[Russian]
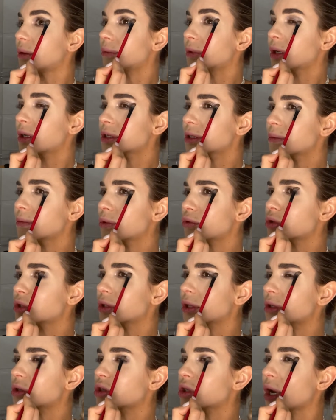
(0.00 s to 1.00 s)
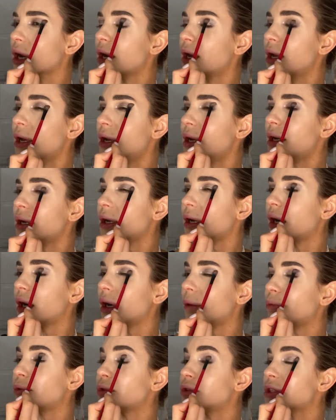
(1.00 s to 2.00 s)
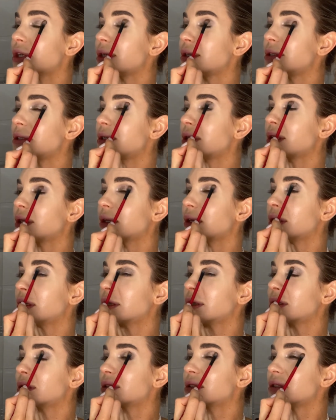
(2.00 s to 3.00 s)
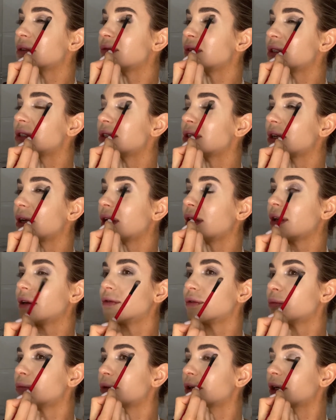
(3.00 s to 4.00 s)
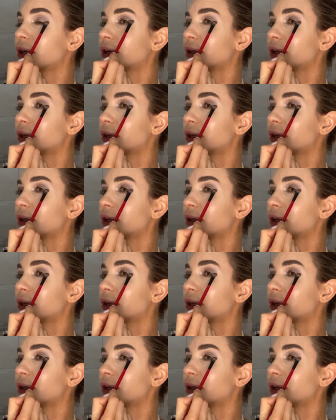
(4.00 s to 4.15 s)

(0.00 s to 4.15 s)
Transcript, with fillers: Мне кажется, мне уже нужно а, получать деньги за веселье. Вот прих...